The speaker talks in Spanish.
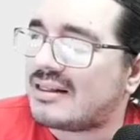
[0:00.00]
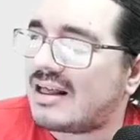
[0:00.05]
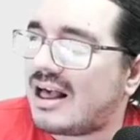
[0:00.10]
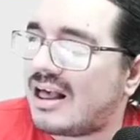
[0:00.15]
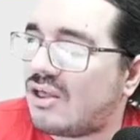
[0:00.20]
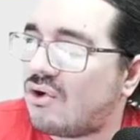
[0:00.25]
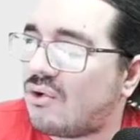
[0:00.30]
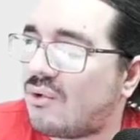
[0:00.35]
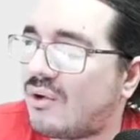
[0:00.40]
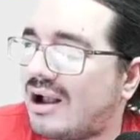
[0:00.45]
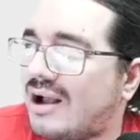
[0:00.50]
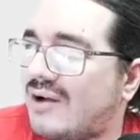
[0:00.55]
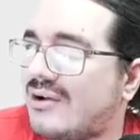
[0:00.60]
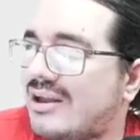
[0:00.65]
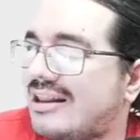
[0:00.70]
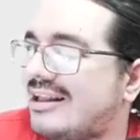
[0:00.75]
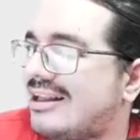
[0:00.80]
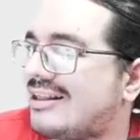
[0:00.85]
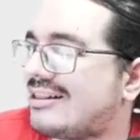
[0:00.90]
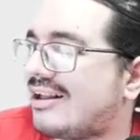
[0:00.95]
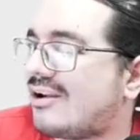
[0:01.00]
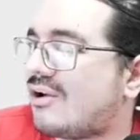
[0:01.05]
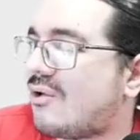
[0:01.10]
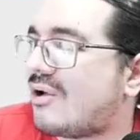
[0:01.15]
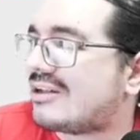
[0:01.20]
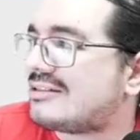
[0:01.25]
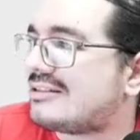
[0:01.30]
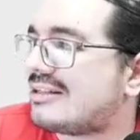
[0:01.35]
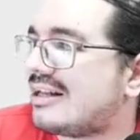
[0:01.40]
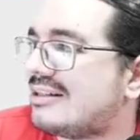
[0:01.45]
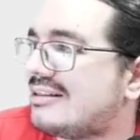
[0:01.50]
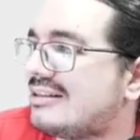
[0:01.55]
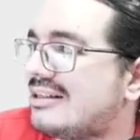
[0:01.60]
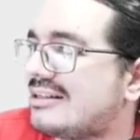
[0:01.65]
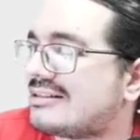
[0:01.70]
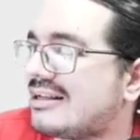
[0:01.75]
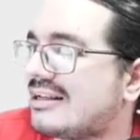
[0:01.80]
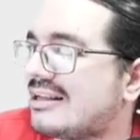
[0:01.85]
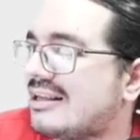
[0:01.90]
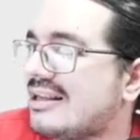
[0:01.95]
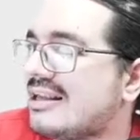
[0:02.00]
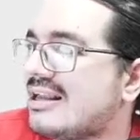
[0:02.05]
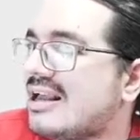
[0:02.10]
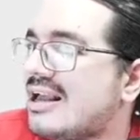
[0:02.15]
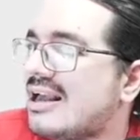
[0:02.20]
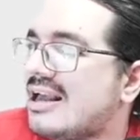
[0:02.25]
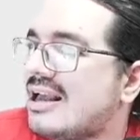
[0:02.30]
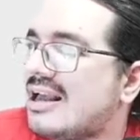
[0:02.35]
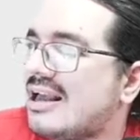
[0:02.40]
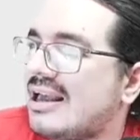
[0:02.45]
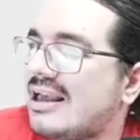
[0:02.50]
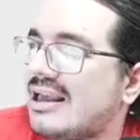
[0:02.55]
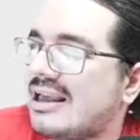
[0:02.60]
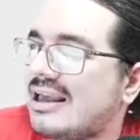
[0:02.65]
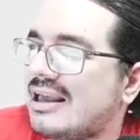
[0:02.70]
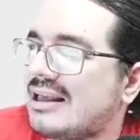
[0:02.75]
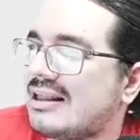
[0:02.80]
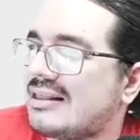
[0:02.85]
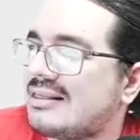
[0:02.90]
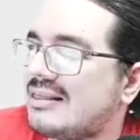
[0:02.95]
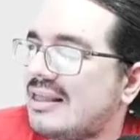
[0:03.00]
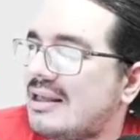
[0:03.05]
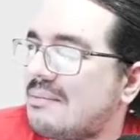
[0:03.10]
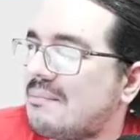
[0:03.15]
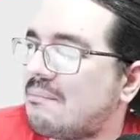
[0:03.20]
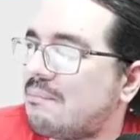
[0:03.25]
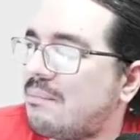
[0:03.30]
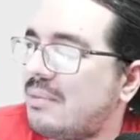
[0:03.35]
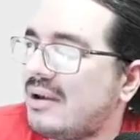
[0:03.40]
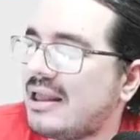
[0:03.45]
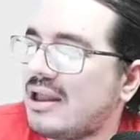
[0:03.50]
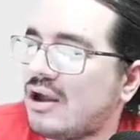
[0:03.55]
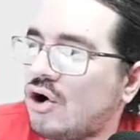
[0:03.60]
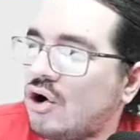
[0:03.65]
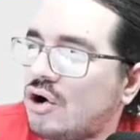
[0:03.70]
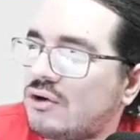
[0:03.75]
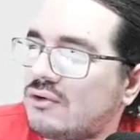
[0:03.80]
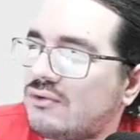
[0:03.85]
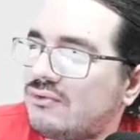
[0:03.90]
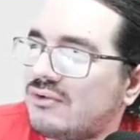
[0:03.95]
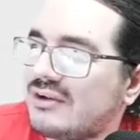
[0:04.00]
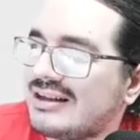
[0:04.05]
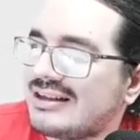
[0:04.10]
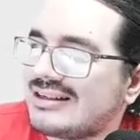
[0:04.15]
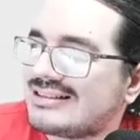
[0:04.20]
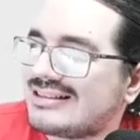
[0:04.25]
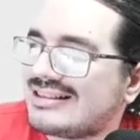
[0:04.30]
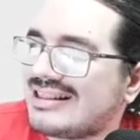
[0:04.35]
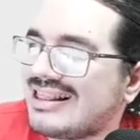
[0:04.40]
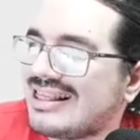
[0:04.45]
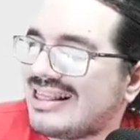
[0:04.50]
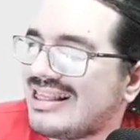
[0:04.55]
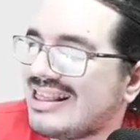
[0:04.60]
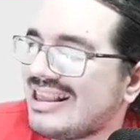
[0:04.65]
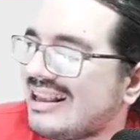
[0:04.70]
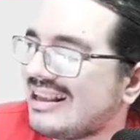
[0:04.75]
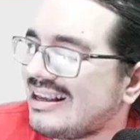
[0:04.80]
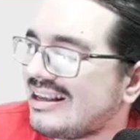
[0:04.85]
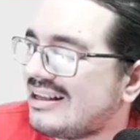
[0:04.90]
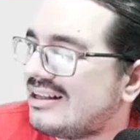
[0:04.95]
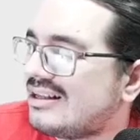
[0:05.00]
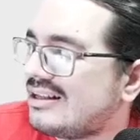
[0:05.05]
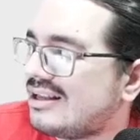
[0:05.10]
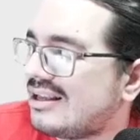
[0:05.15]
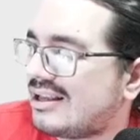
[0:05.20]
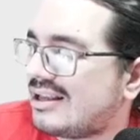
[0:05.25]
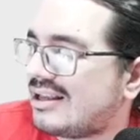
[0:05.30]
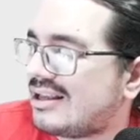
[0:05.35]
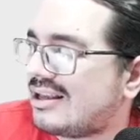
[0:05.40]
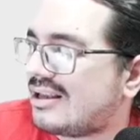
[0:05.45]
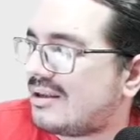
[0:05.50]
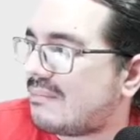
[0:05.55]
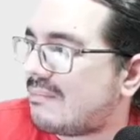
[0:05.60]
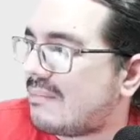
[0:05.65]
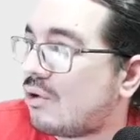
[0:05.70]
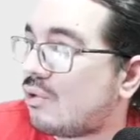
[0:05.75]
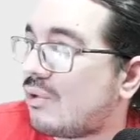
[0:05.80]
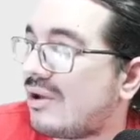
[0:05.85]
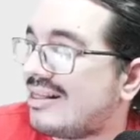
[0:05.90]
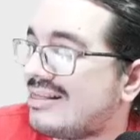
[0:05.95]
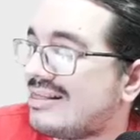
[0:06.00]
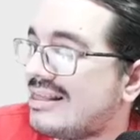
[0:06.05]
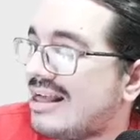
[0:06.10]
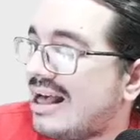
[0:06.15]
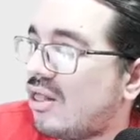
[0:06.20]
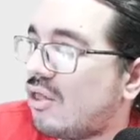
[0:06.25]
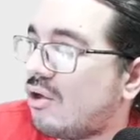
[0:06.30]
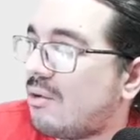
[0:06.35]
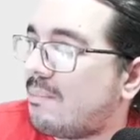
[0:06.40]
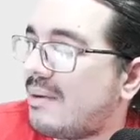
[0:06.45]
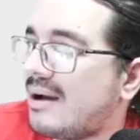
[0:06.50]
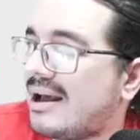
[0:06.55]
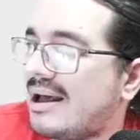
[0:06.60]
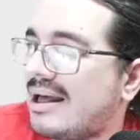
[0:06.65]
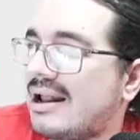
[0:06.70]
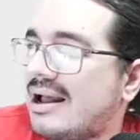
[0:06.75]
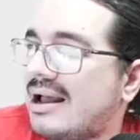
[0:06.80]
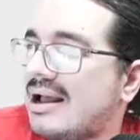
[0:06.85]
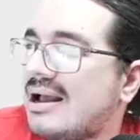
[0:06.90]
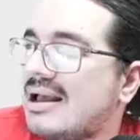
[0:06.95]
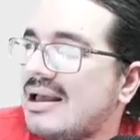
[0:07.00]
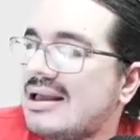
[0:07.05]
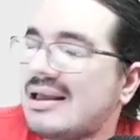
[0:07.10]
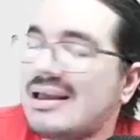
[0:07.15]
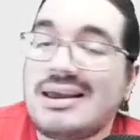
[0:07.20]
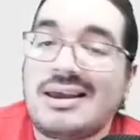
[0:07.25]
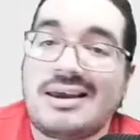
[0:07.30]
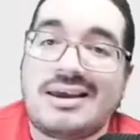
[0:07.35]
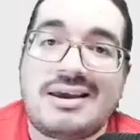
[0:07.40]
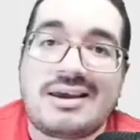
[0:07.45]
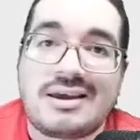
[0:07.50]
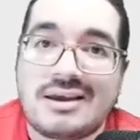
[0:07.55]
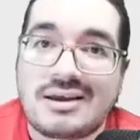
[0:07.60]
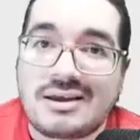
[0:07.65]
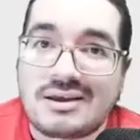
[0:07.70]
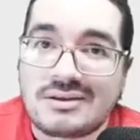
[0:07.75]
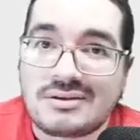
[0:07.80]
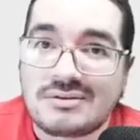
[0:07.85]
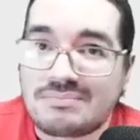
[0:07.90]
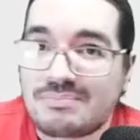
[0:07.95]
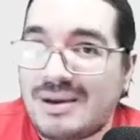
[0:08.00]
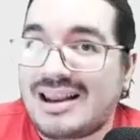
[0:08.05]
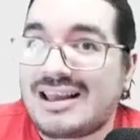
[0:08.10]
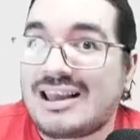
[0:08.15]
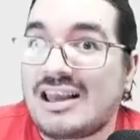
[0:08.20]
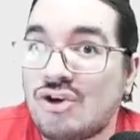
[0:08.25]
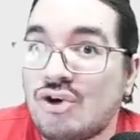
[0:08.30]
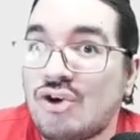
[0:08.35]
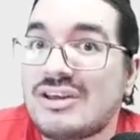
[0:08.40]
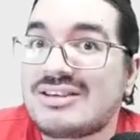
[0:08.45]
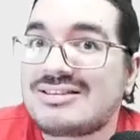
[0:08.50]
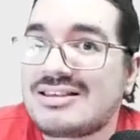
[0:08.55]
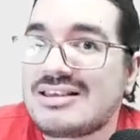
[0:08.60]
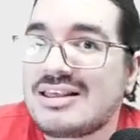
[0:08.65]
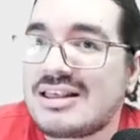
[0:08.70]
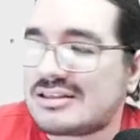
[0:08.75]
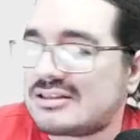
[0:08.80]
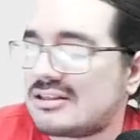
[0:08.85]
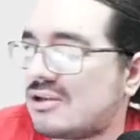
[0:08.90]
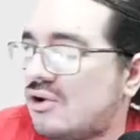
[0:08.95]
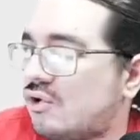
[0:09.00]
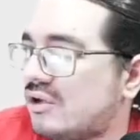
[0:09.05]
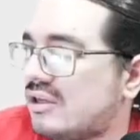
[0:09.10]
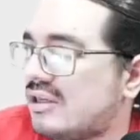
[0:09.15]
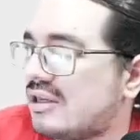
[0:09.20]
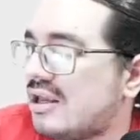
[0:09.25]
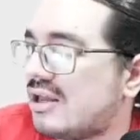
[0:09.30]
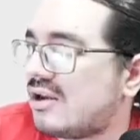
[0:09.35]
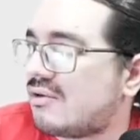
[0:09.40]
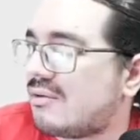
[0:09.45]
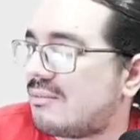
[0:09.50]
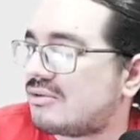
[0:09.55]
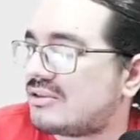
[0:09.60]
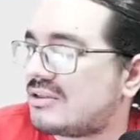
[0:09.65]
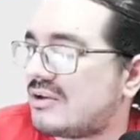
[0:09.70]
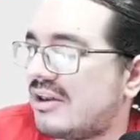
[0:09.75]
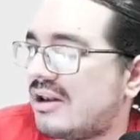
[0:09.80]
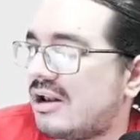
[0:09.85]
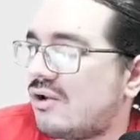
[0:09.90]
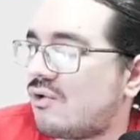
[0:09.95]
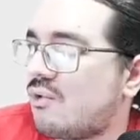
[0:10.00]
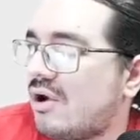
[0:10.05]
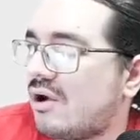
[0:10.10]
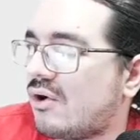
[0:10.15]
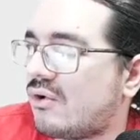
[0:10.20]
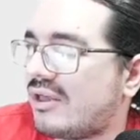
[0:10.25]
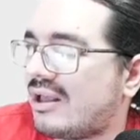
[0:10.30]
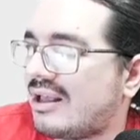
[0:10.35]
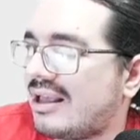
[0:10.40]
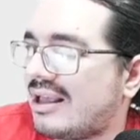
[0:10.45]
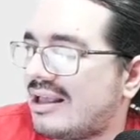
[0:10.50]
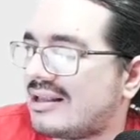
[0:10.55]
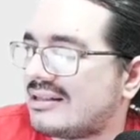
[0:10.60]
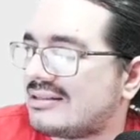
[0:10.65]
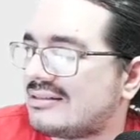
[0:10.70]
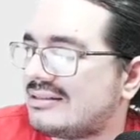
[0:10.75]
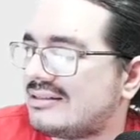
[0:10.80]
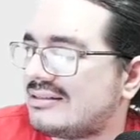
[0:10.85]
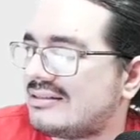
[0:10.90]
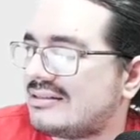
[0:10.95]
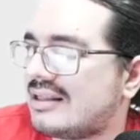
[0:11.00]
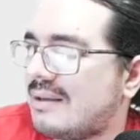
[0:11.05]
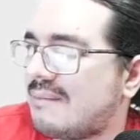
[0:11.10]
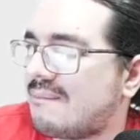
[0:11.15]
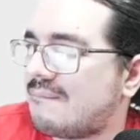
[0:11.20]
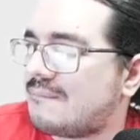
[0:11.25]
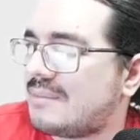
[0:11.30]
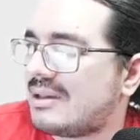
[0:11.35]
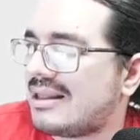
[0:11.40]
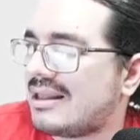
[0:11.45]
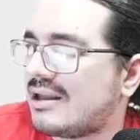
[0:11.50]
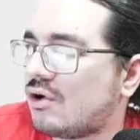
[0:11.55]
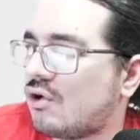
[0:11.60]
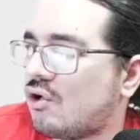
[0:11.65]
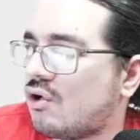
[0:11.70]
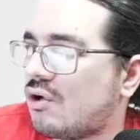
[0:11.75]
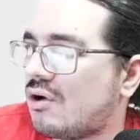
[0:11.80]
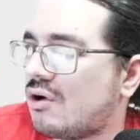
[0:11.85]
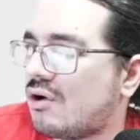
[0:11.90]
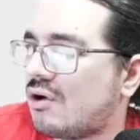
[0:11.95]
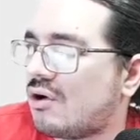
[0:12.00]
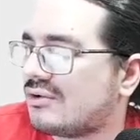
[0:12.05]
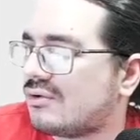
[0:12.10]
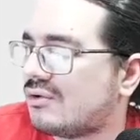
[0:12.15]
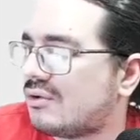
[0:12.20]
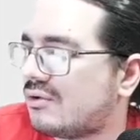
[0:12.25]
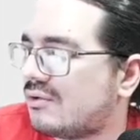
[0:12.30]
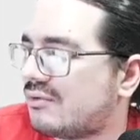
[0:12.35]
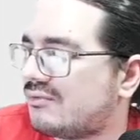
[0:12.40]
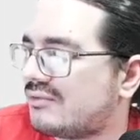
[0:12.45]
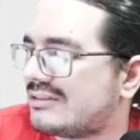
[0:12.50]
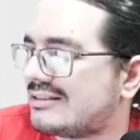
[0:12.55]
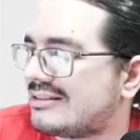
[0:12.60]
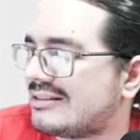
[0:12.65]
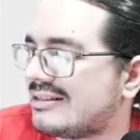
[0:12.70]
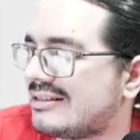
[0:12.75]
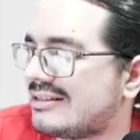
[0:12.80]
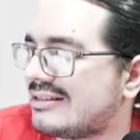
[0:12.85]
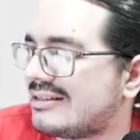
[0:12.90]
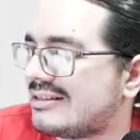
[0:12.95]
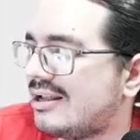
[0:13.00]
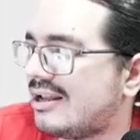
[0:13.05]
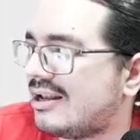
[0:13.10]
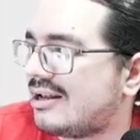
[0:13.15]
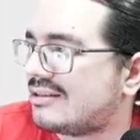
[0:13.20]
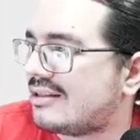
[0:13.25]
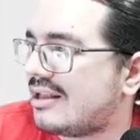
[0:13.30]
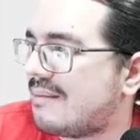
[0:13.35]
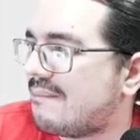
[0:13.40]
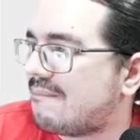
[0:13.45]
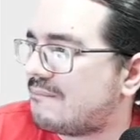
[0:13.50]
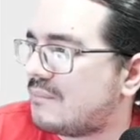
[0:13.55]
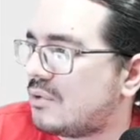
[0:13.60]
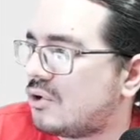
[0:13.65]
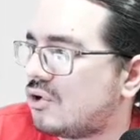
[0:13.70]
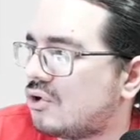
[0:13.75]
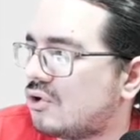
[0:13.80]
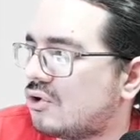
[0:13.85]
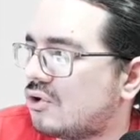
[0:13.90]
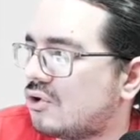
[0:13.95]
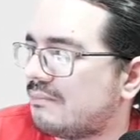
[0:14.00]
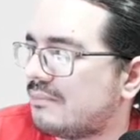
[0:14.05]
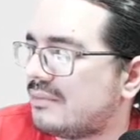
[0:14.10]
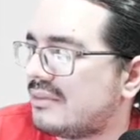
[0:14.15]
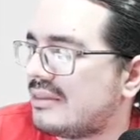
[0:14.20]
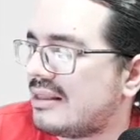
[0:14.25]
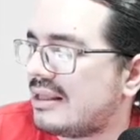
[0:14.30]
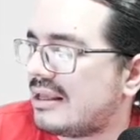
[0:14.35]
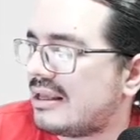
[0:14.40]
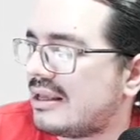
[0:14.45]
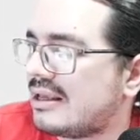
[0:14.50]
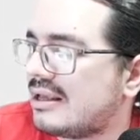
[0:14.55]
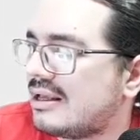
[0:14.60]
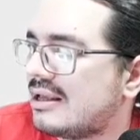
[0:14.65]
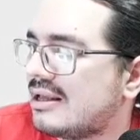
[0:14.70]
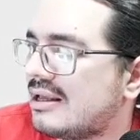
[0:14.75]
dado. Van a ver que tengo bastantes aquí. Eh, Temple of Sneak. Eh, me lo han dado para, eh, para que yo decida si lo quiero. Vamos a ver el juego de qué es. Temple of Sneak. El templo de...